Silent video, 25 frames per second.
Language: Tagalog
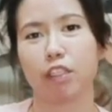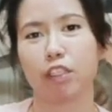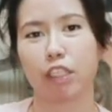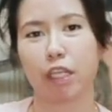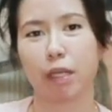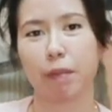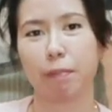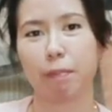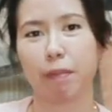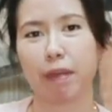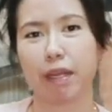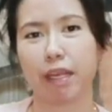
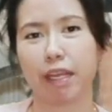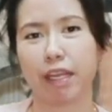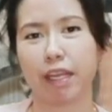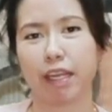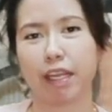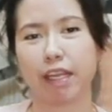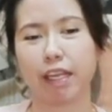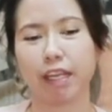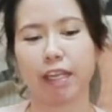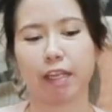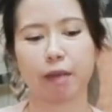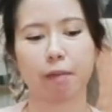
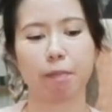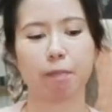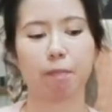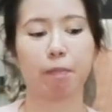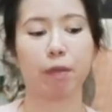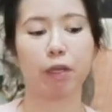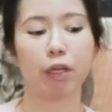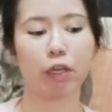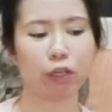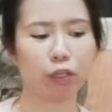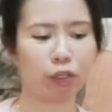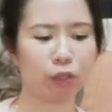shipping
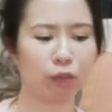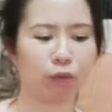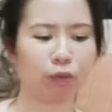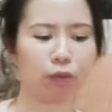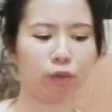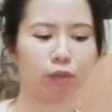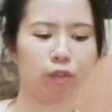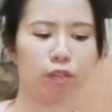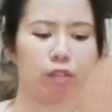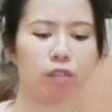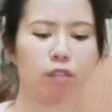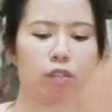
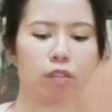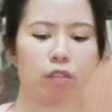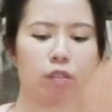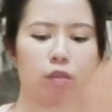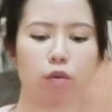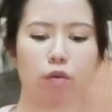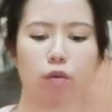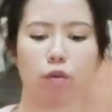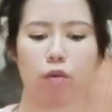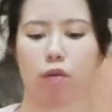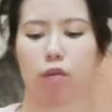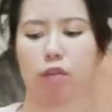period.
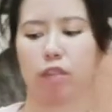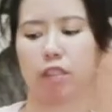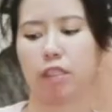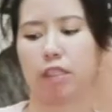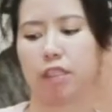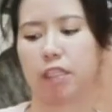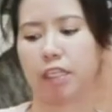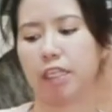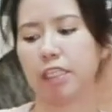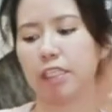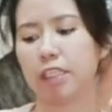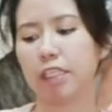So,
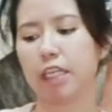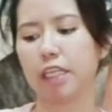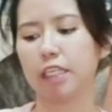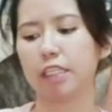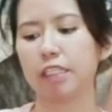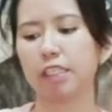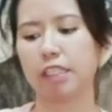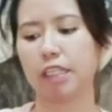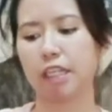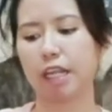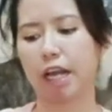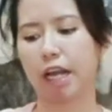3
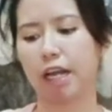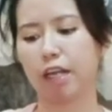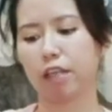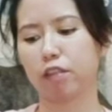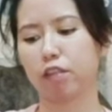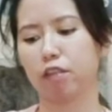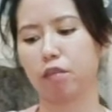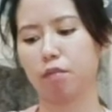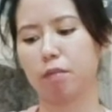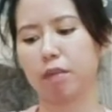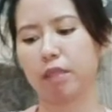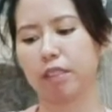days
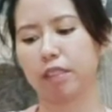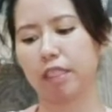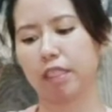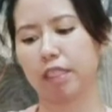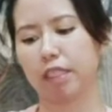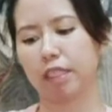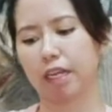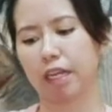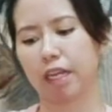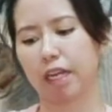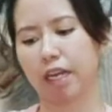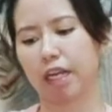lang dumating
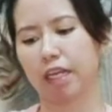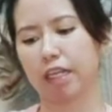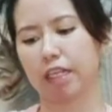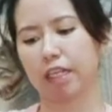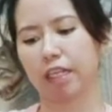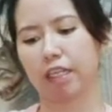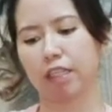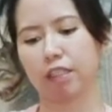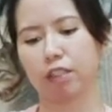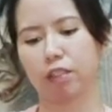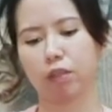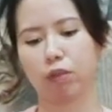na
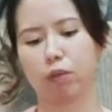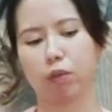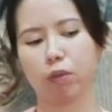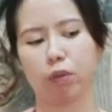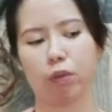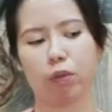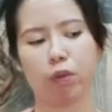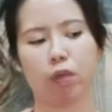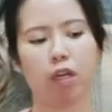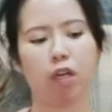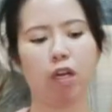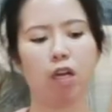kaagad
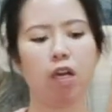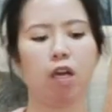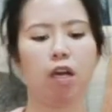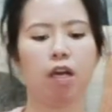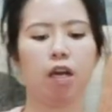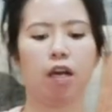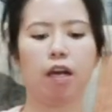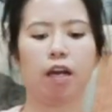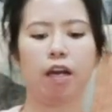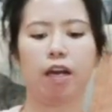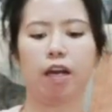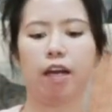yung,
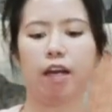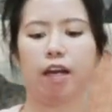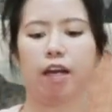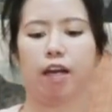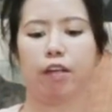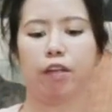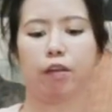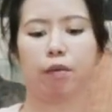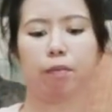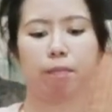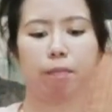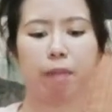uh,
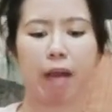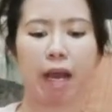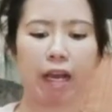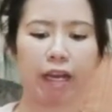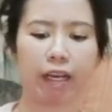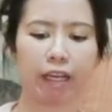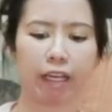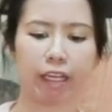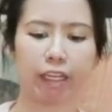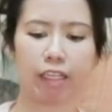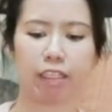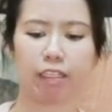yung
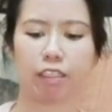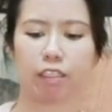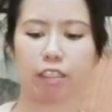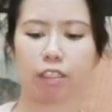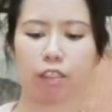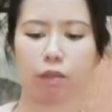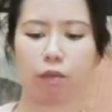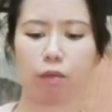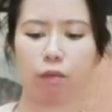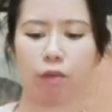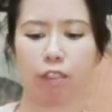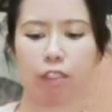
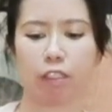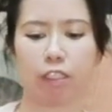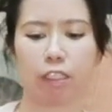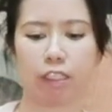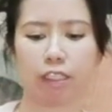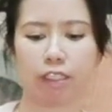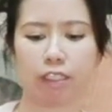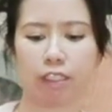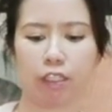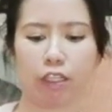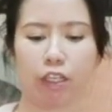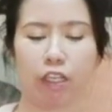package, which
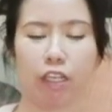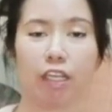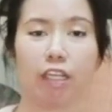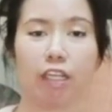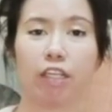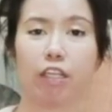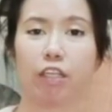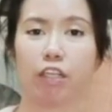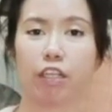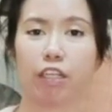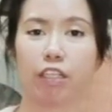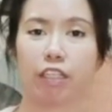is
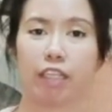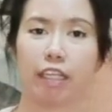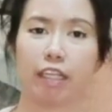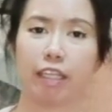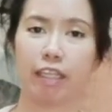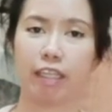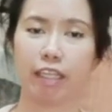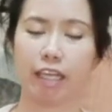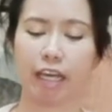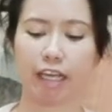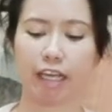earlier than the